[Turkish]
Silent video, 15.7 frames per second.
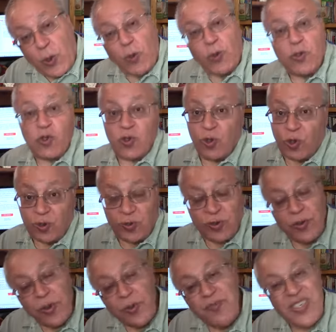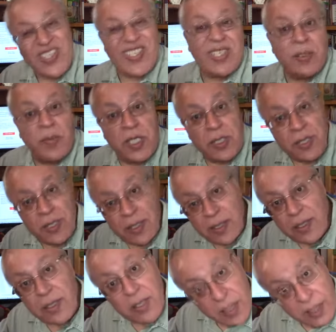Kokusu yoktu mis gibiydi.
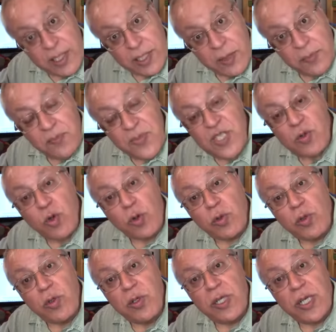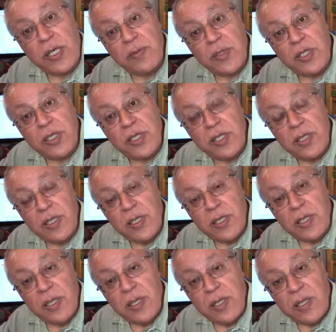Yani gidip mis kokluyorlarmış
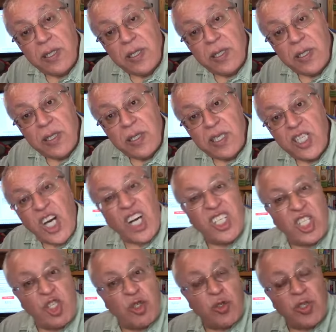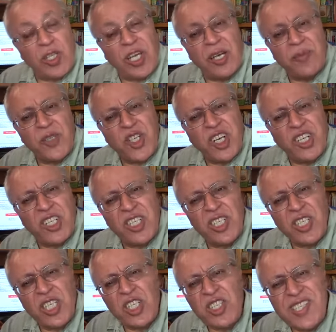kan içiyorlarmış,
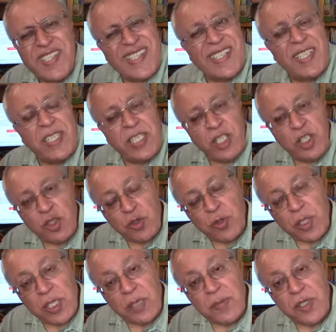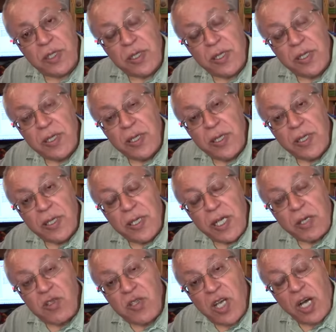kanını, sirini içiyorlarmış.
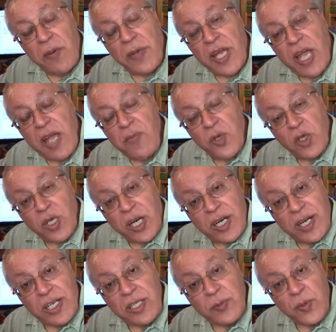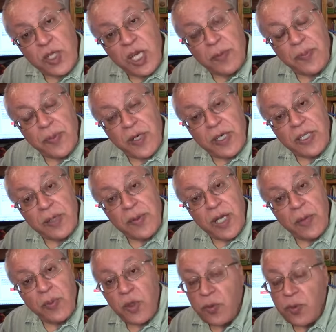Ya sahabeye en büyük hakareti bu yap, adam
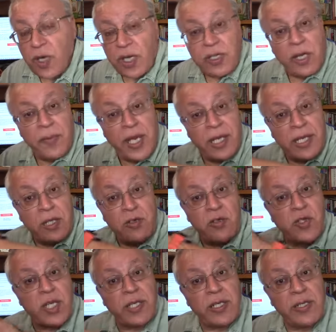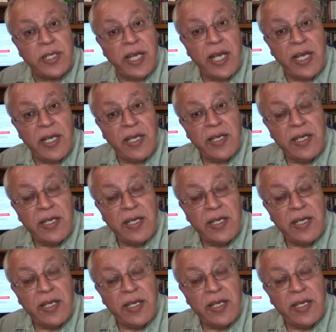yapıyor. Bu adam eller üzerinde.